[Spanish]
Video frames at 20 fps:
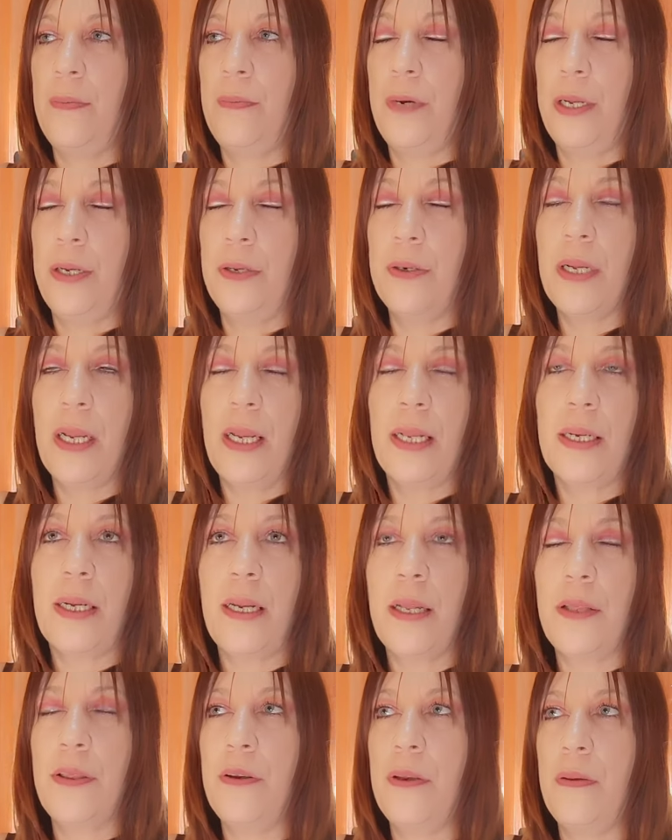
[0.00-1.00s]
bueno, que la
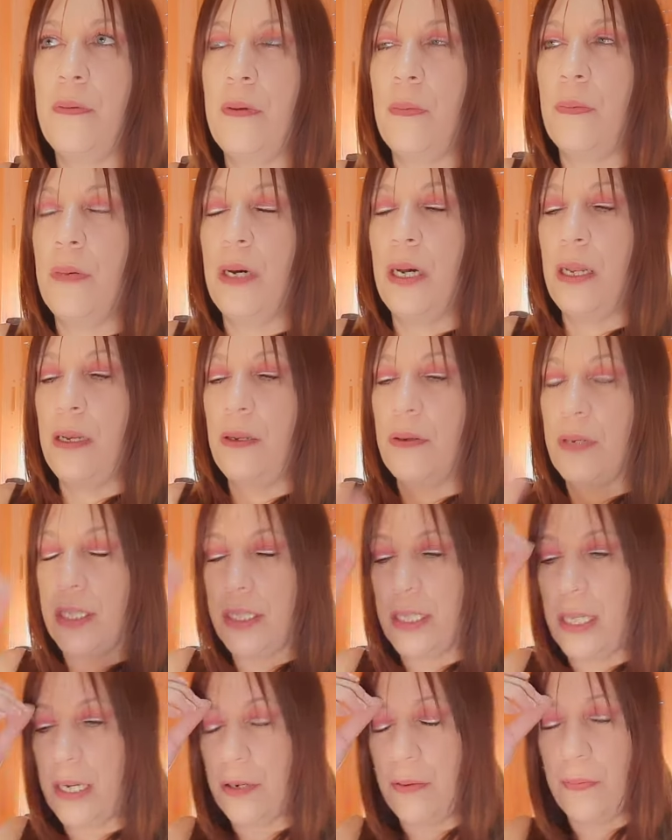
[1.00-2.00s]
relación iba mal o que
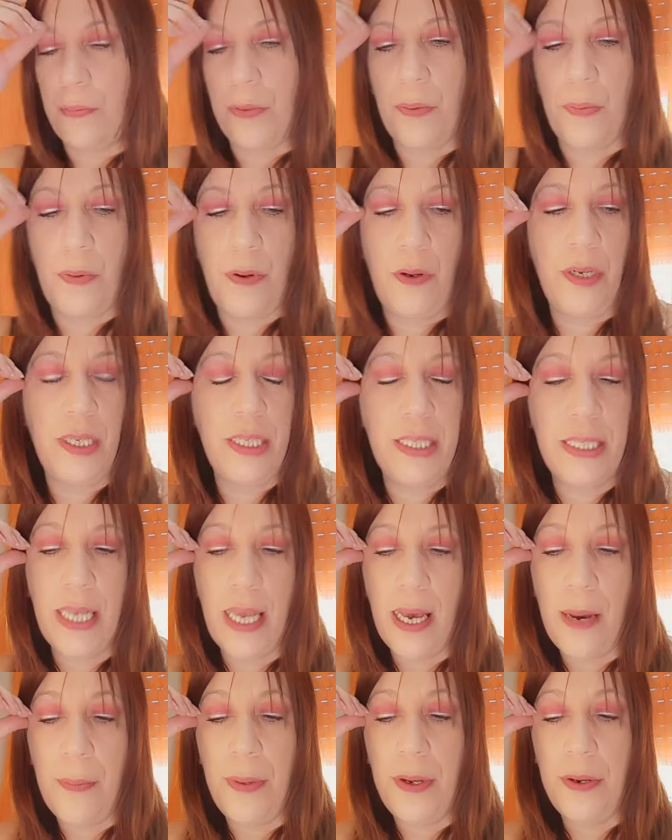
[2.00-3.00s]
se rompió por lo que
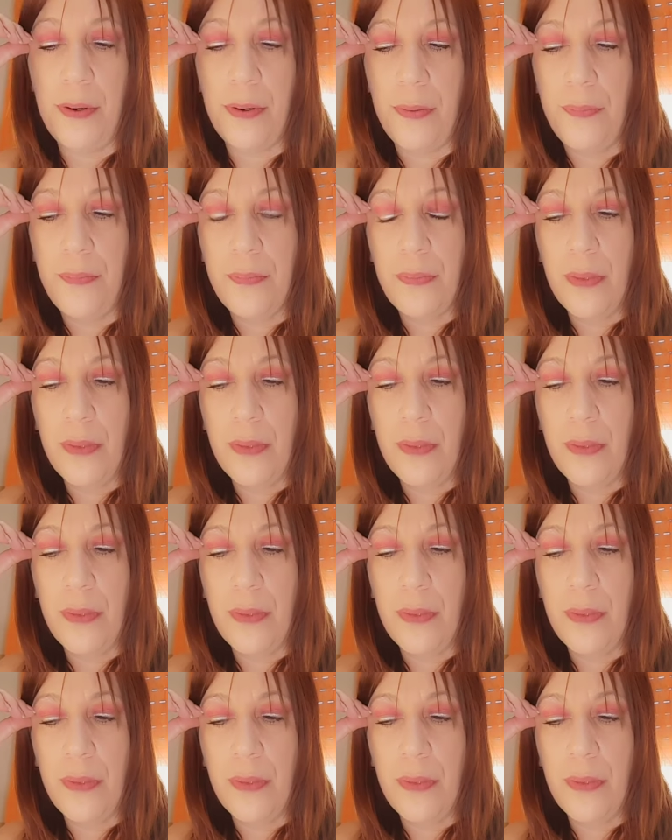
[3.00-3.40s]
sea, pero